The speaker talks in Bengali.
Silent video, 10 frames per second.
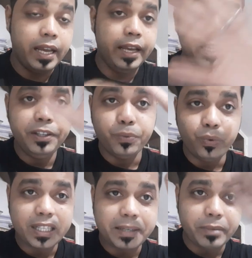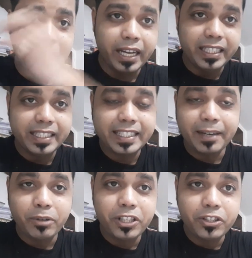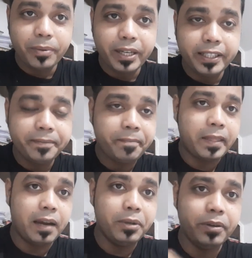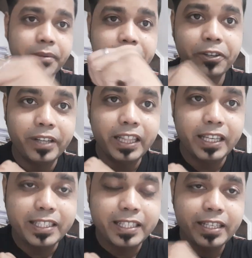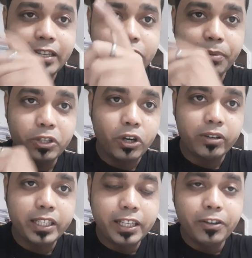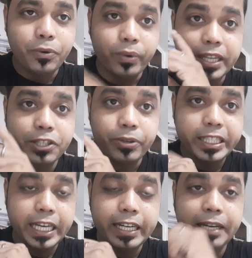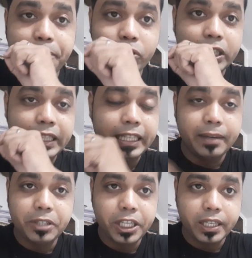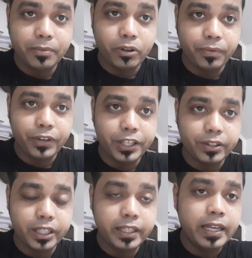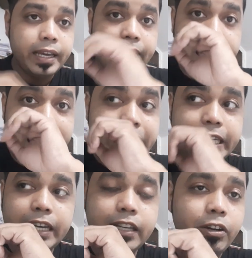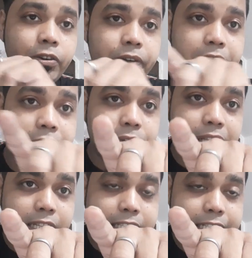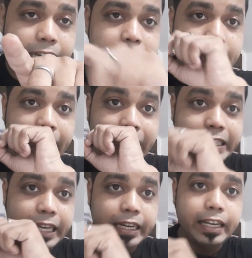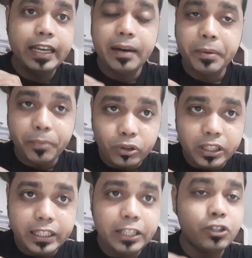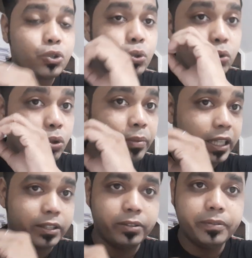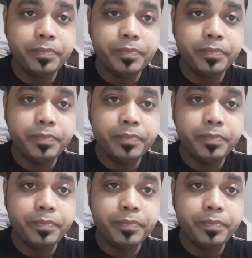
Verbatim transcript: এই হোয়াটসঅ্যাপ গাইজ কেমন আছো সবাই আমি হলাম ইন্দ্রনীল দাস তোমরা সকলে জানো রুল অ্যান্ড স্টোরি চ্যানেলে প্রত্যেক দিন আমি শিক্ষামূলক ভিডিও দিই এই চ্যানেলটা হলো ইন্দ্রনীল দাস চ্যানেল এই চ্যানেলে আমি প্রত্যেক দিন শুধুমাত্র